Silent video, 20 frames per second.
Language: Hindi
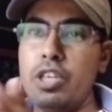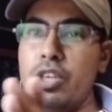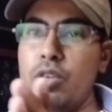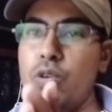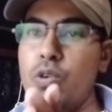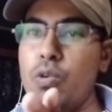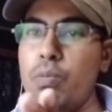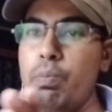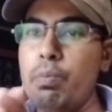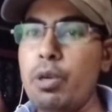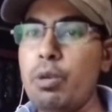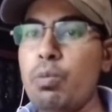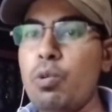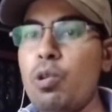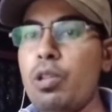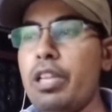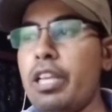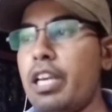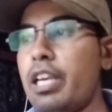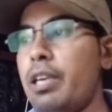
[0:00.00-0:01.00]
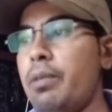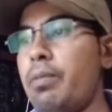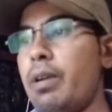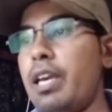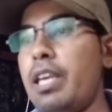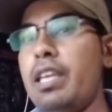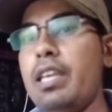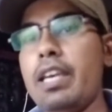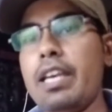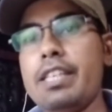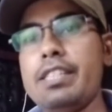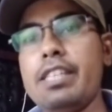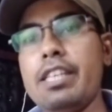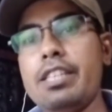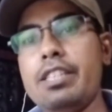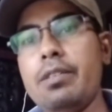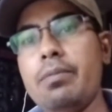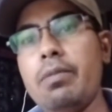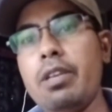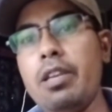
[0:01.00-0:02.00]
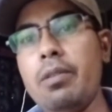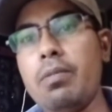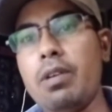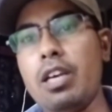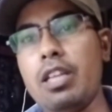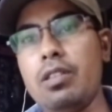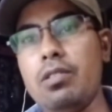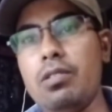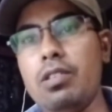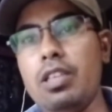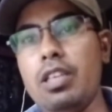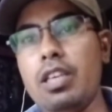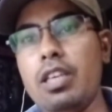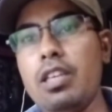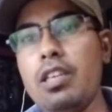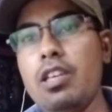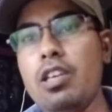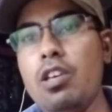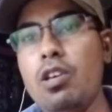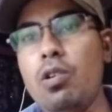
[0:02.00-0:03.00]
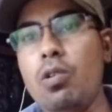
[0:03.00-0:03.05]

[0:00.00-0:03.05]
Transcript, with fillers: एक ग्रुप में बोल दिया कि भाई ऐसे ऐसे मेरी बात हुई है